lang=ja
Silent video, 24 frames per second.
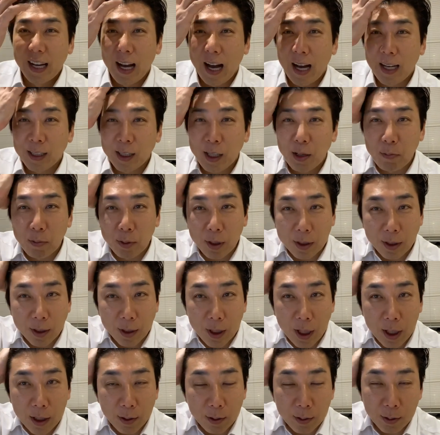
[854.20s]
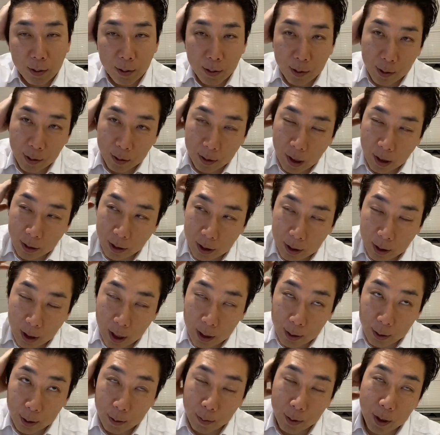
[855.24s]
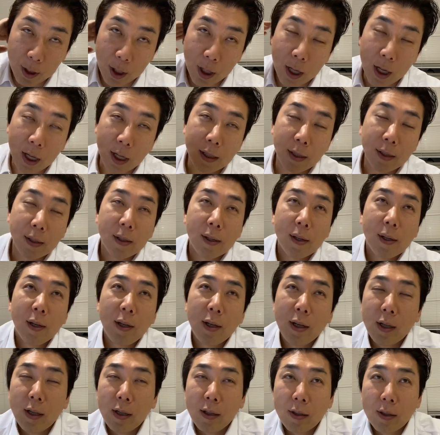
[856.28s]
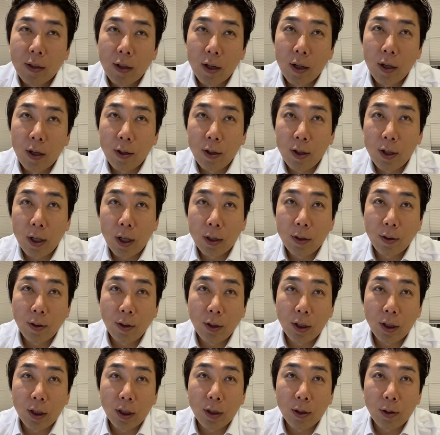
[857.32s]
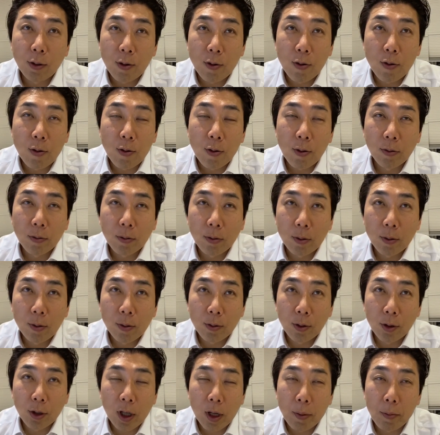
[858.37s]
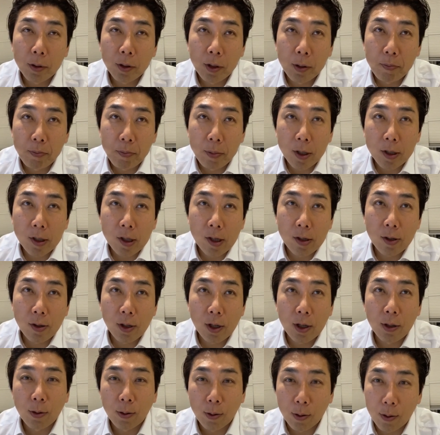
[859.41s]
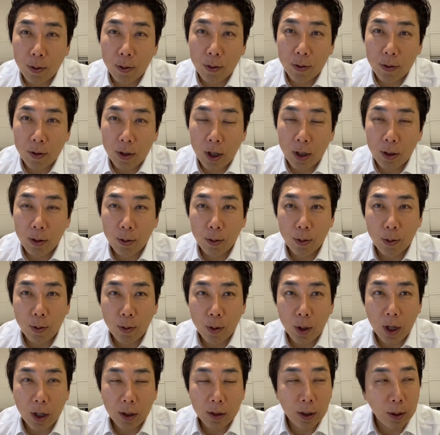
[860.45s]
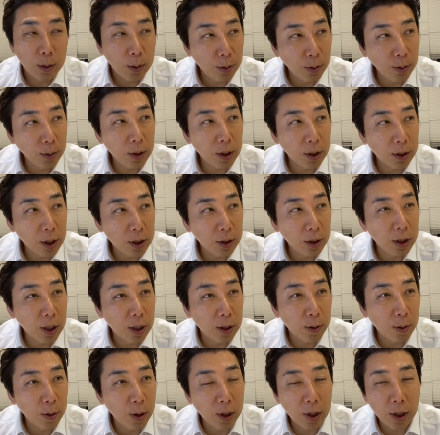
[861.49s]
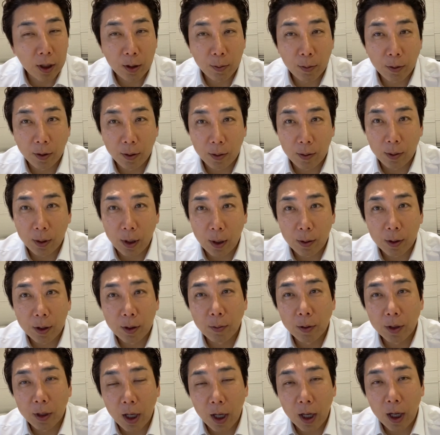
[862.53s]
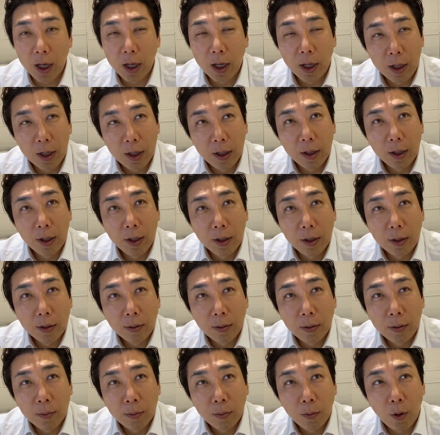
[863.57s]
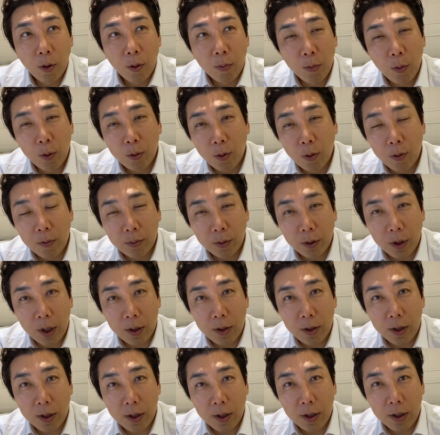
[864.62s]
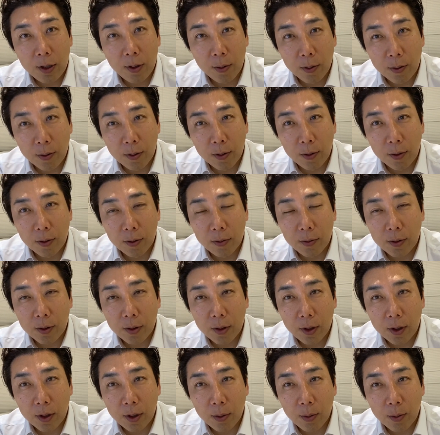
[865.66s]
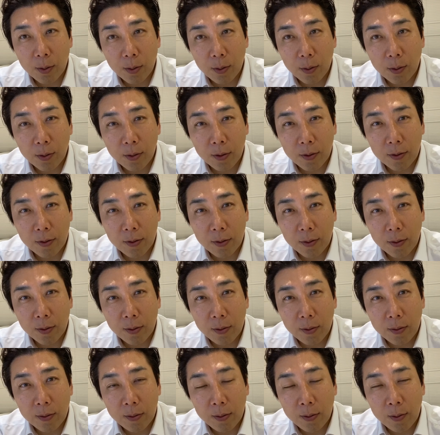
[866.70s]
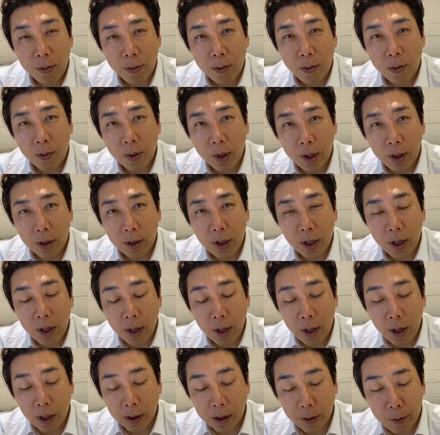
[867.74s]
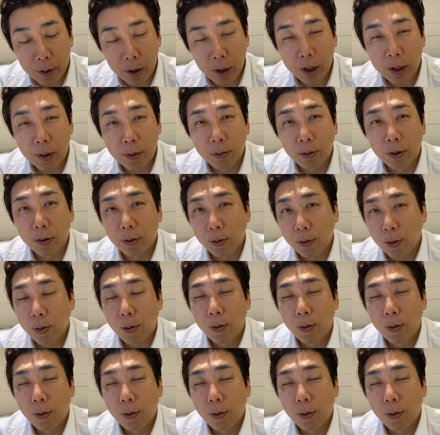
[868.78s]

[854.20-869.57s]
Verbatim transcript: 明日もですねその明日最終日で、えー、DSG のその月山哲平先生とあとは木戸潤太先生のお話もすごく楽しみで僕お二人の、えーとご講演って初めて聞くんですよ。